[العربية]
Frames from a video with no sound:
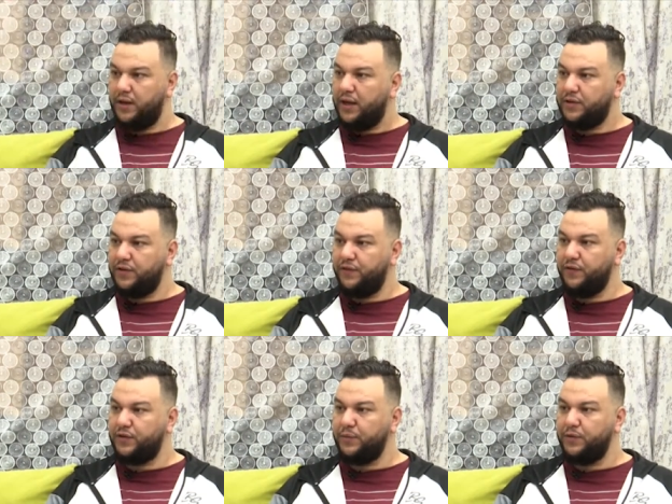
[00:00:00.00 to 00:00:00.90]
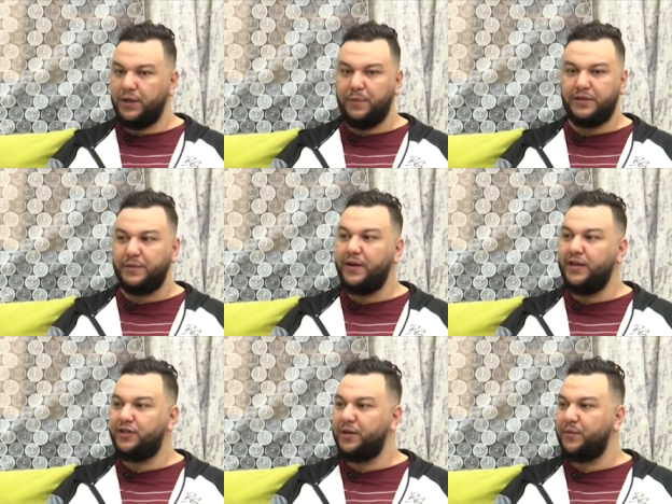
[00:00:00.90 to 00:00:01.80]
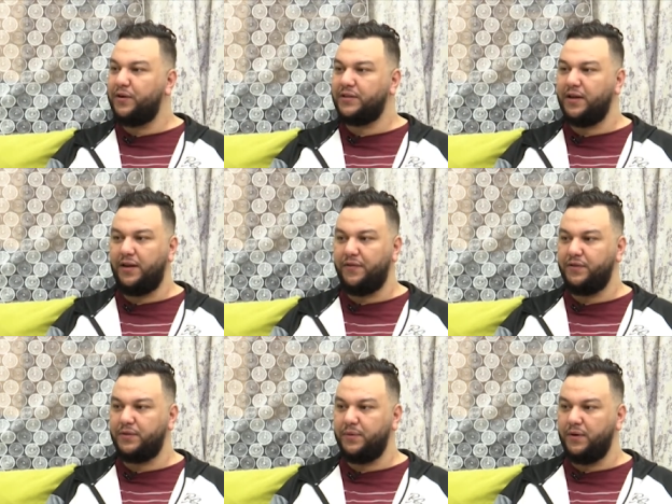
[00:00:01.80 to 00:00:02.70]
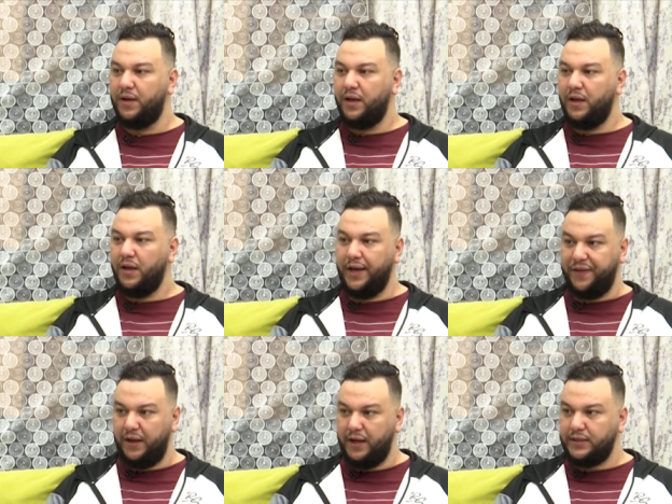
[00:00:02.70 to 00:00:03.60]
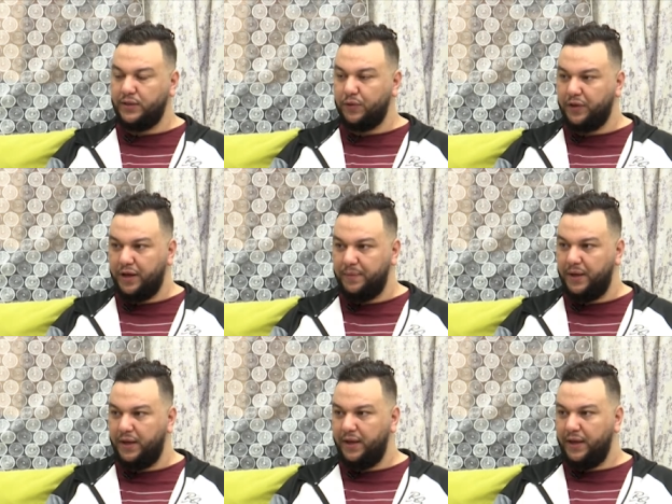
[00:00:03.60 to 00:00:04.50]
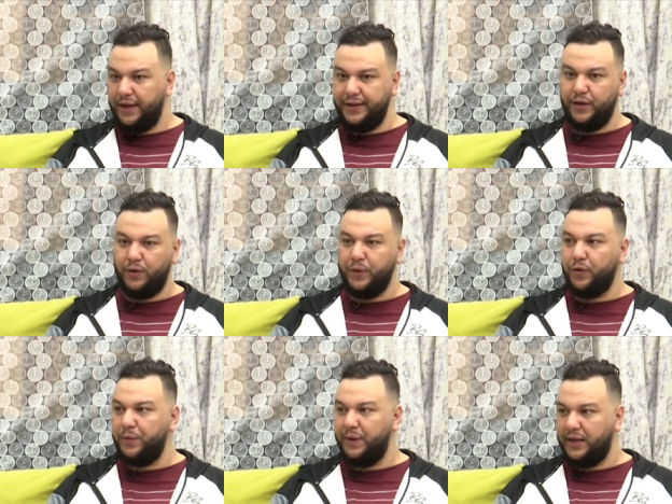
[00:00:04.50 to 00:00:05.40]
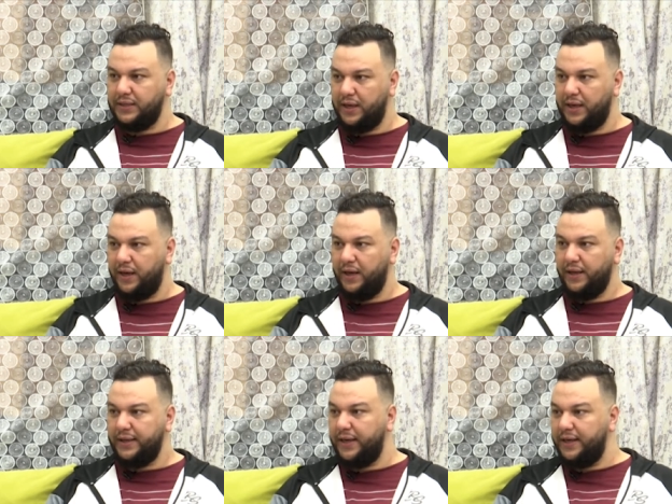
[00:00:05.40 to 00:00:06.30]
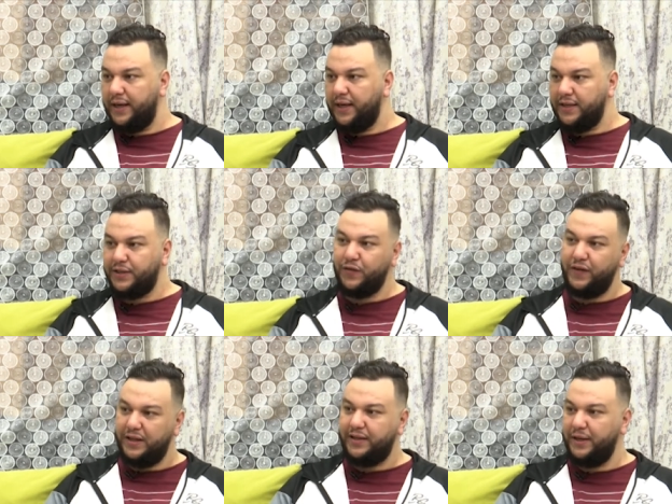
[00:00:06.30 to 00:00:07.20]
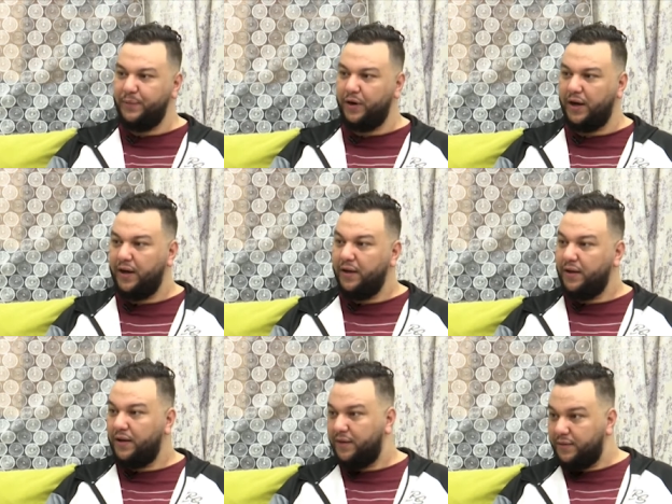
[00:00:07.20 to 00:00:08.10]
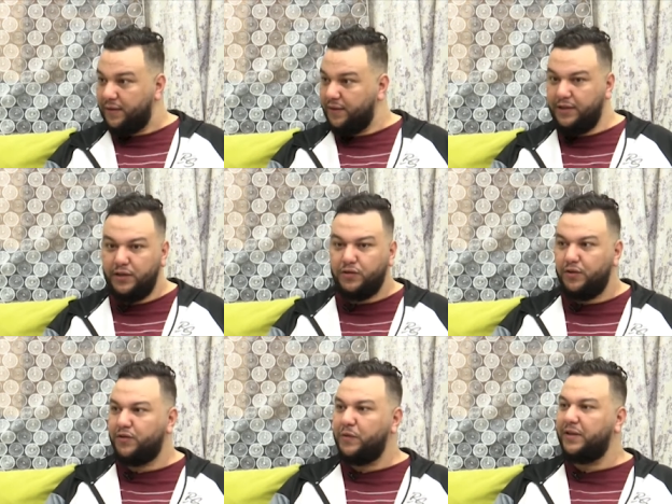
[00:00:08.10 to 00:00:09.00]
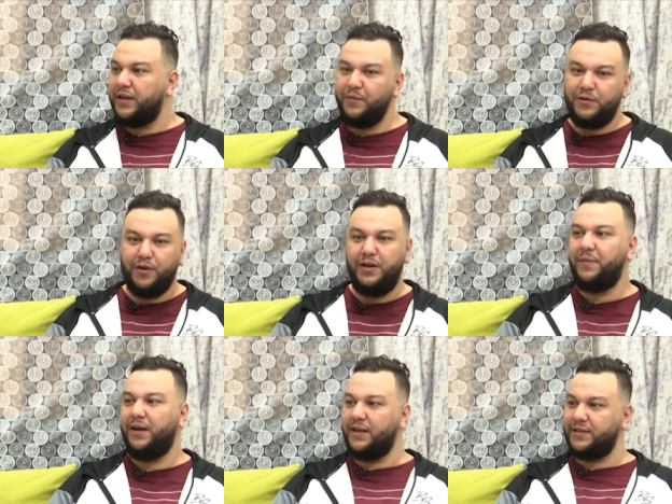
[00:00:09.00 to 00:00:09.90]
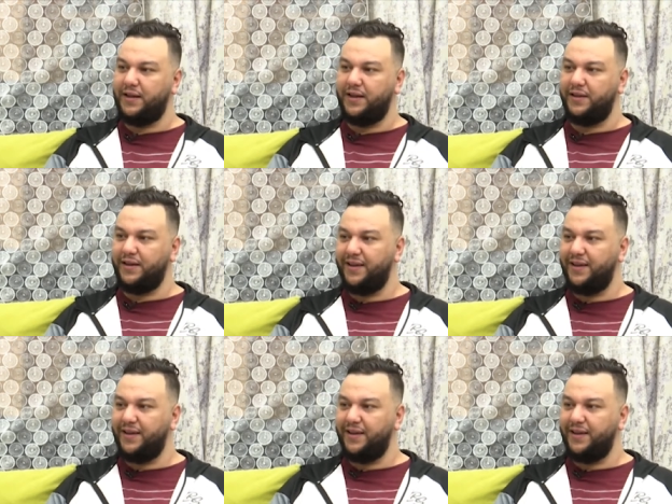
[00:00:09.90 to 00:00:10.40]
الاكشن فوسمو زعما سبع يجري غزاله فوسمو هذا الاسد الضخم انه بقرب الغزاله يا الهي سوف يلتهمها انت شو اوتوماتيكمون تدخلي مع لاسان هذيك